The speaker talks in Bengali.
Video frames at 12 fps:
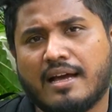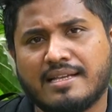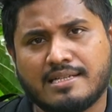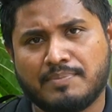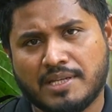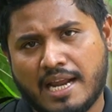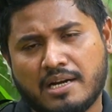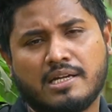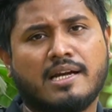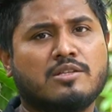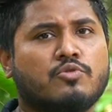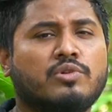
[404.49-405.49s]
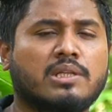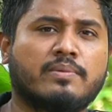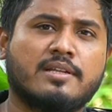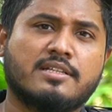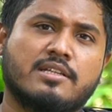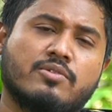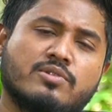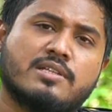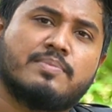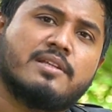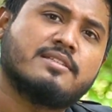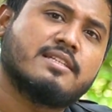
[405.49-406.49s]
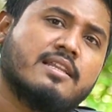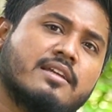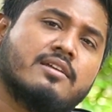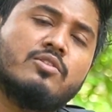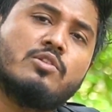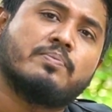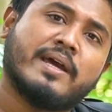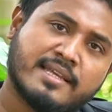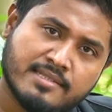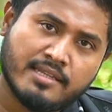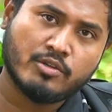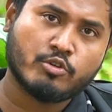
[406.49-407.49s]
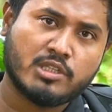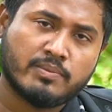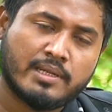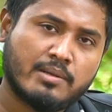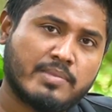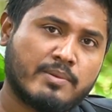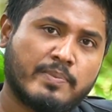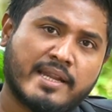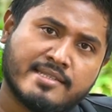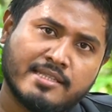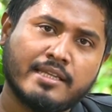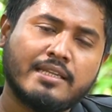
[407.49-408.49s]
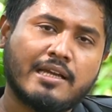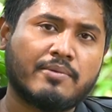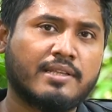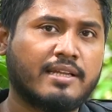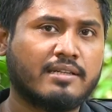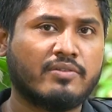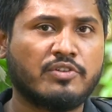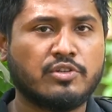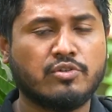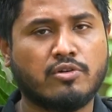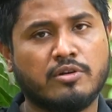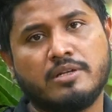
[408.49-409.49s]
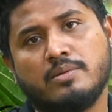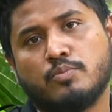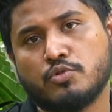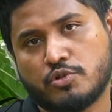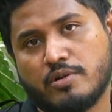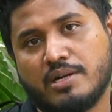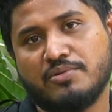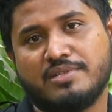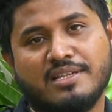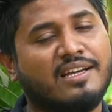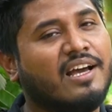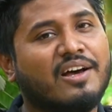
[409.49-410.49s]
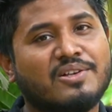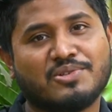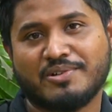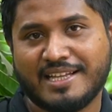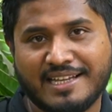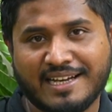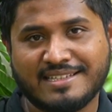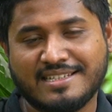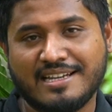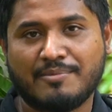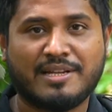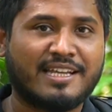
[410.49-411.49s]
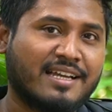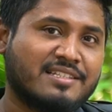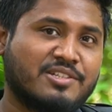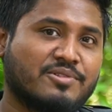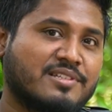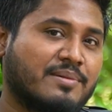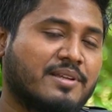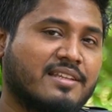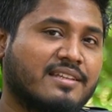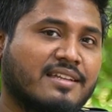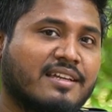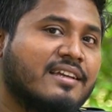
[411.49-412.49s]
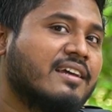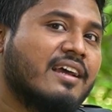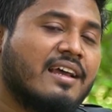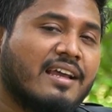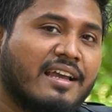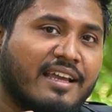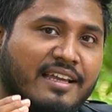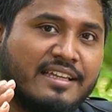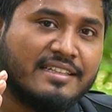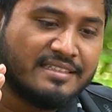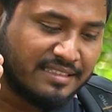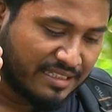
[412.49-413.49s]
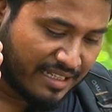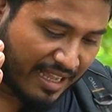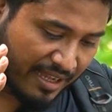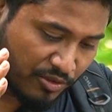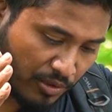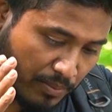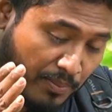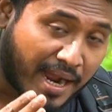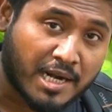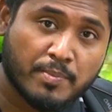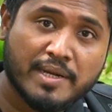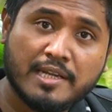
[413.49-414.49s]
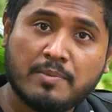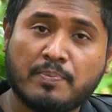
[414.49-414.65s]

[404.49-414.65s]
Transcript: আচ্ছা আপনারা আরেকটা কাজ করতে পারেন যেটা হচ্ছে আপনারা চাইলে কিন্তু প্যারাসিলিং করতে পারেন বাট প্যারাসিলিং নিয়ে আমাদের একটা ভিডিও অলরেডি পোস্ট করা হয়েছে সো ওটা দেখাচ্ছি না আমরা দেখাচ্ছি হচ্ছে আপনাদেরকে এই একদম মারমিডের